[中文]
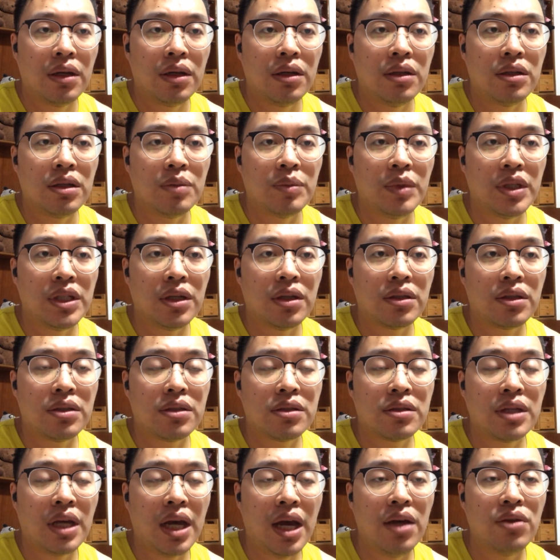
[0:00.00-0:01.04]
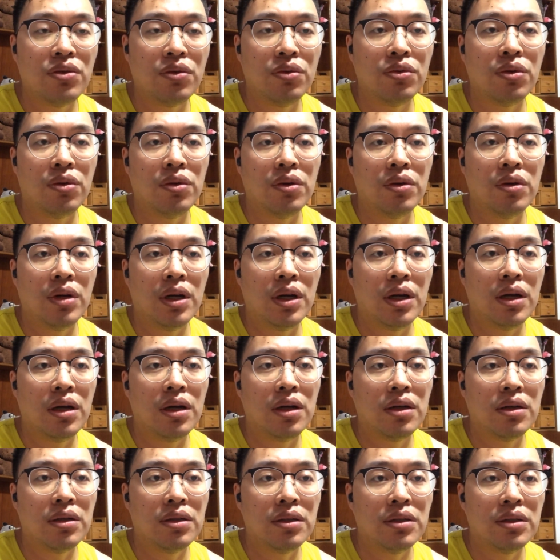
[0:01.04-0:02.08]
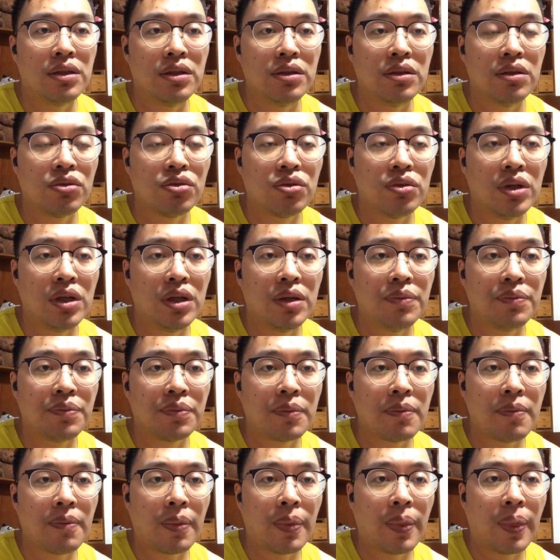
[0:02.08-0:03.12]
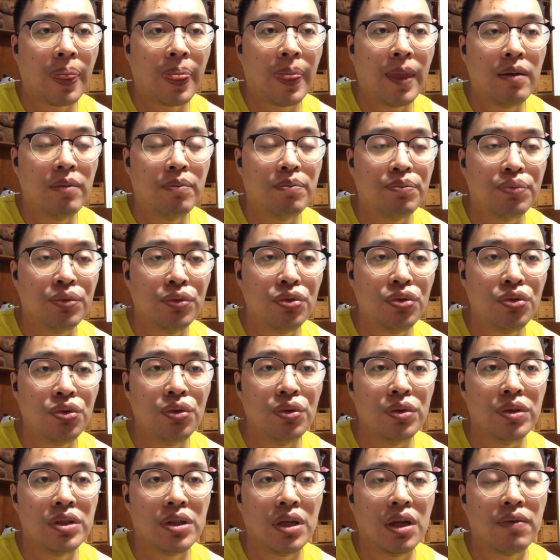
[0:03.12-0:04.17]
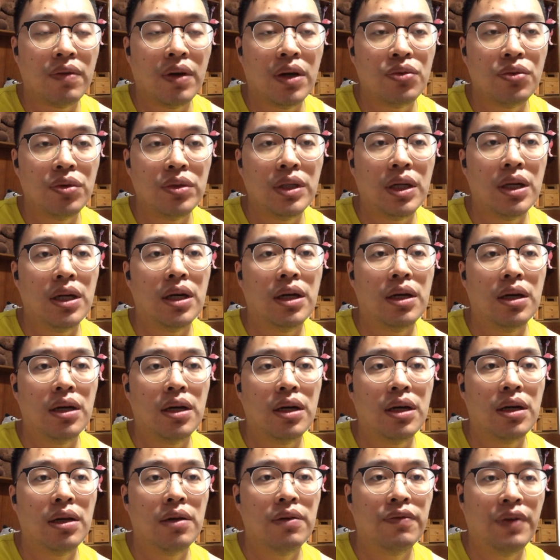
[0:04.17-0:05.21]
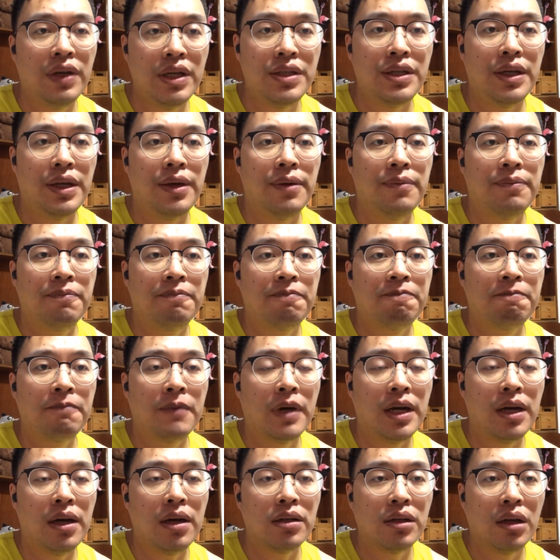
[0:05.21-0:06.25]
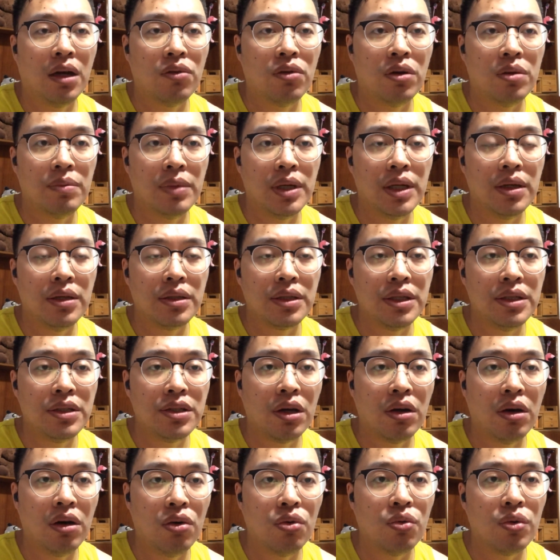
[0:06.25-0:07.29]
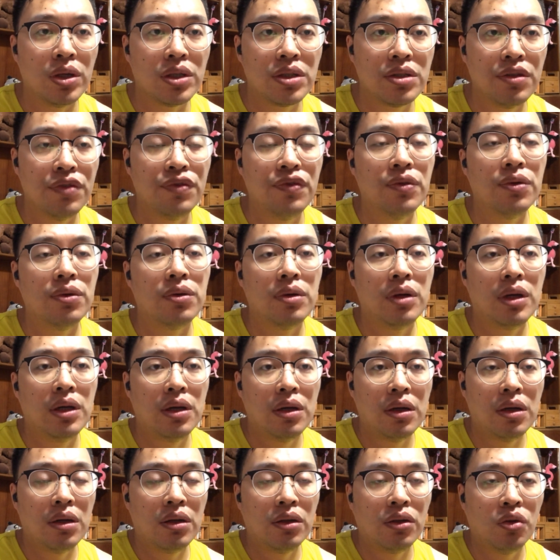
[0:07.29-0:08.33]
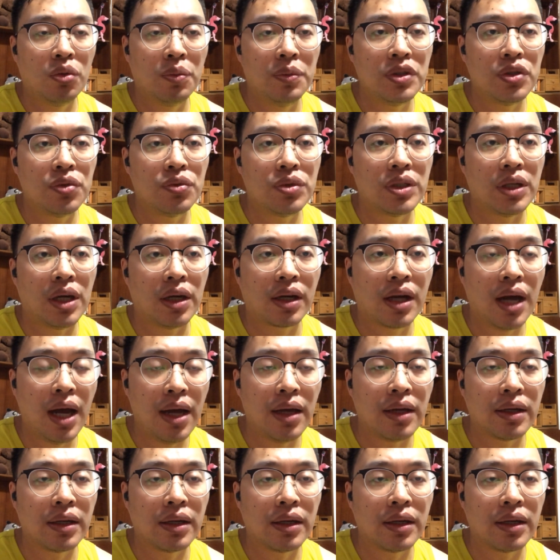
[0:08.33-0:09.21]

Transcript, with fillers: 你们的蔡总统啊，已经说不惧解放军的威胁啊，让我们一切后果自负，那我们就想看一